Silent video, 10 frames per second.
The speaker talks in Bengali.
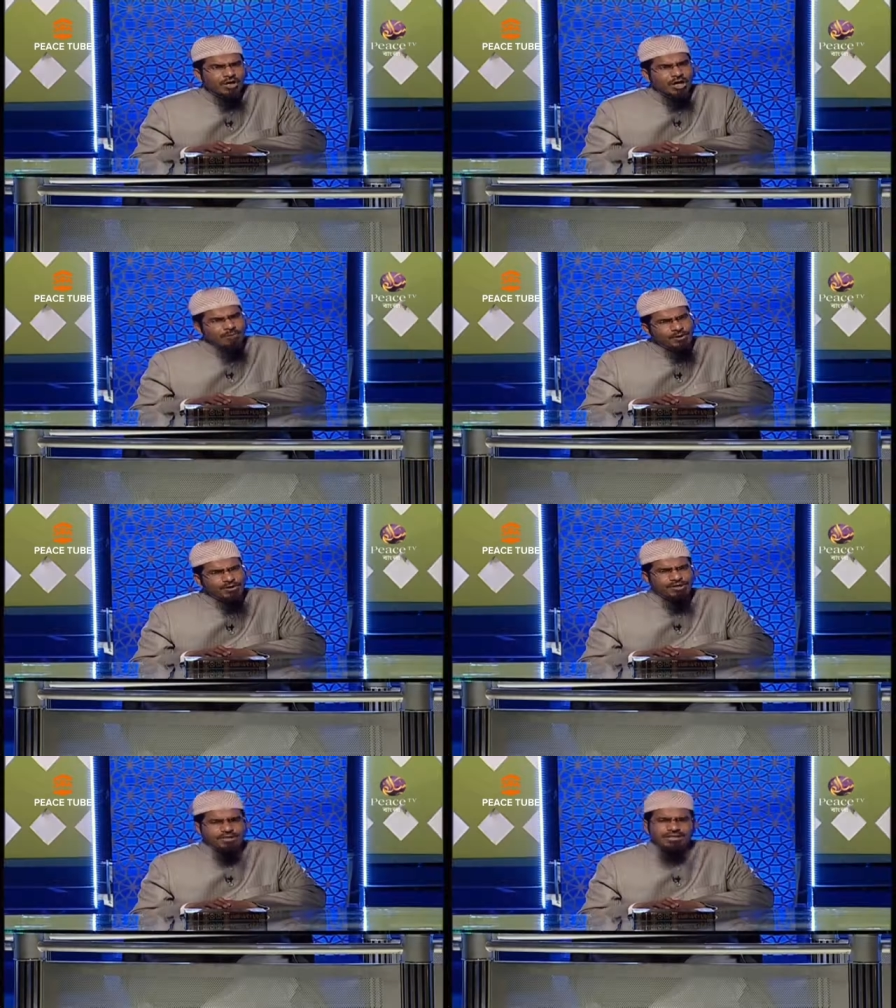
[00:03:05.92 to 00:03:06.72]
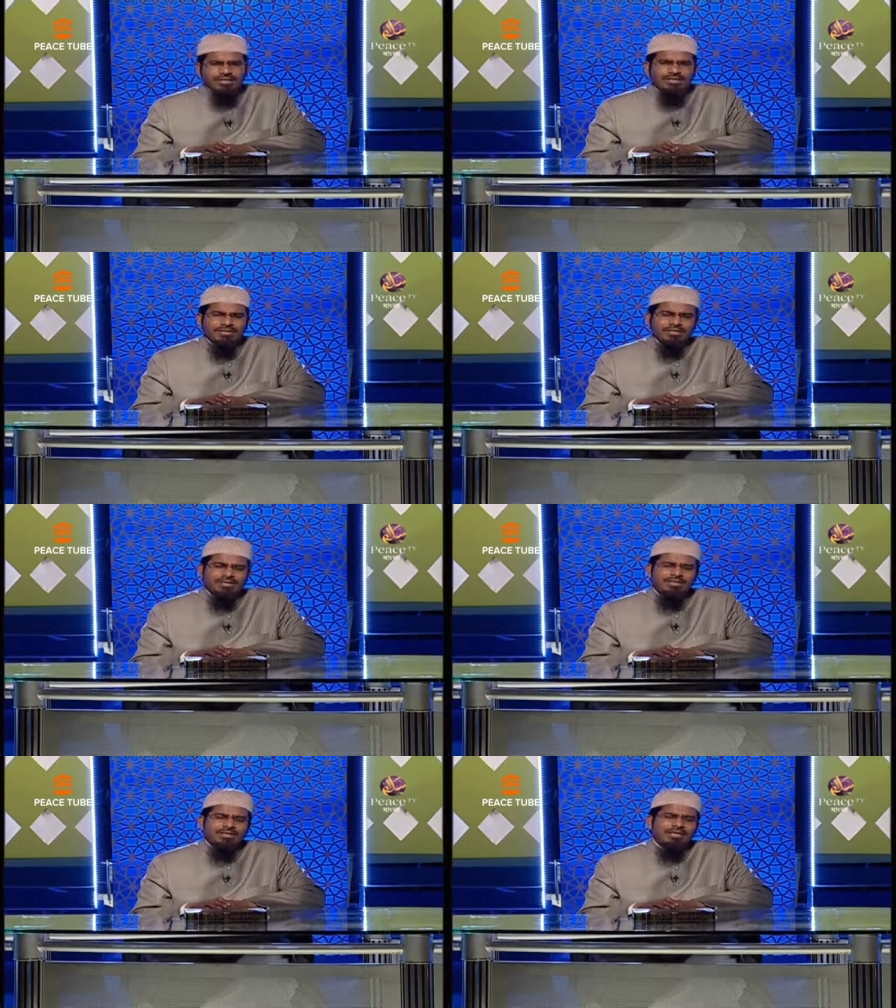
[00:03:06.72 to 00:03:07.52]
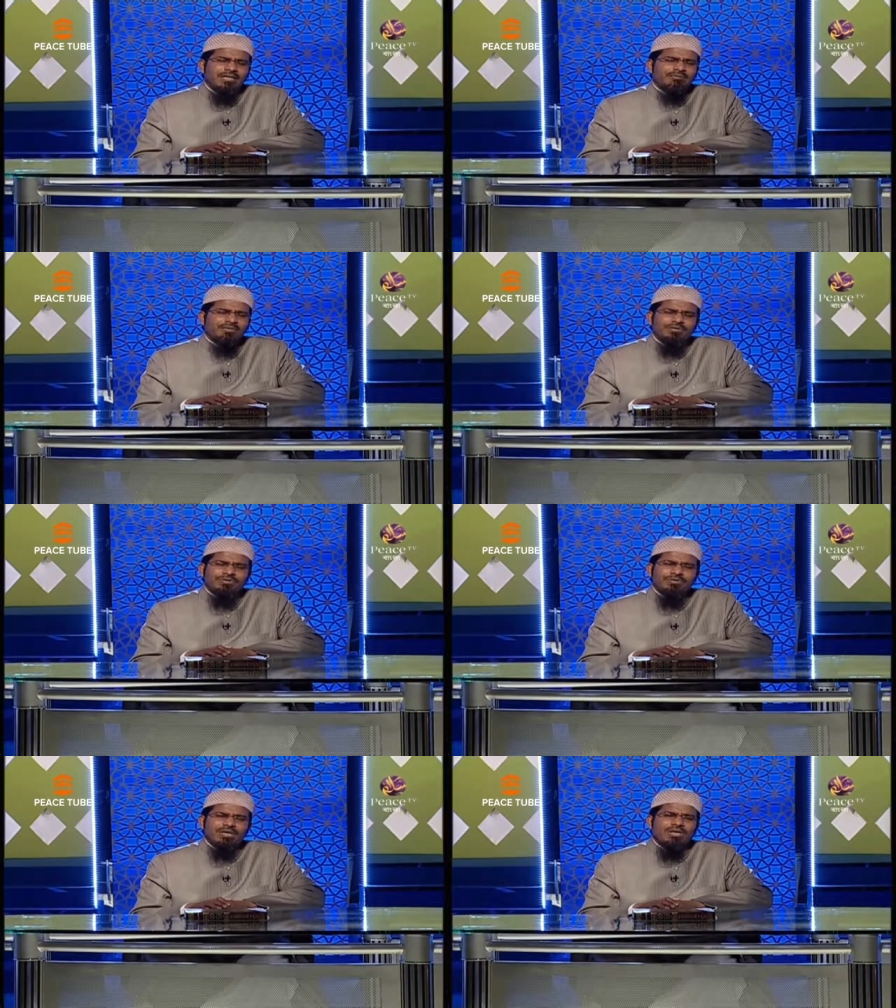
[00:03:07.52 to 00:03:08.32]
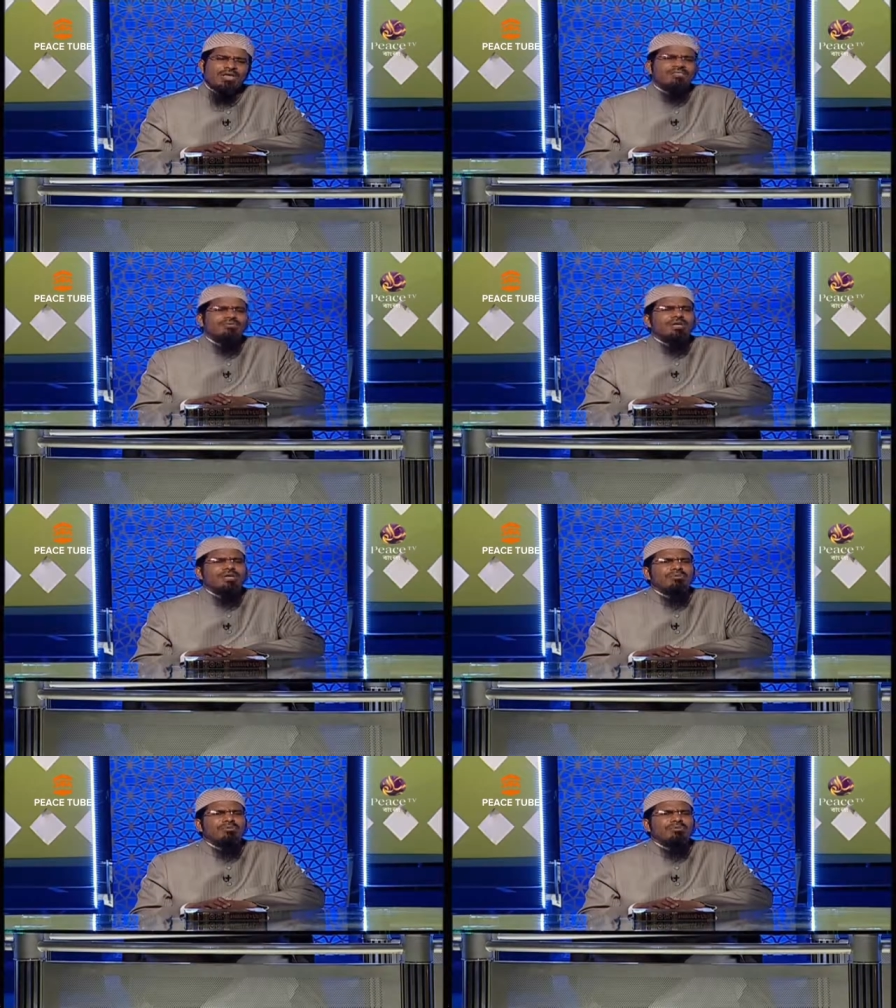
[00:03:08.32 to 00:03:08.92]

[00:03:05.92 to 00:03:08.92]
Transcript: অপরদিকে একমাত্র আল্লাহ সুবাহ